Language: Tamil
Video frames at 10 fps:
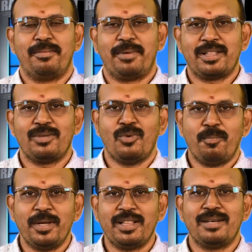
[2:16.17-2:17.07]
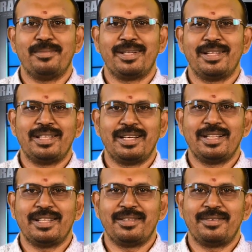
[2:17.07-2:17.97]
படத்தை உப்பேற்றின மாதிரி தான்
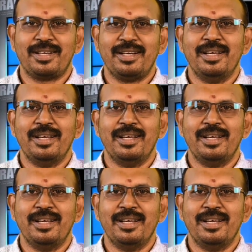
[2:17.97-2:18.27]
தெரியுதே தவிர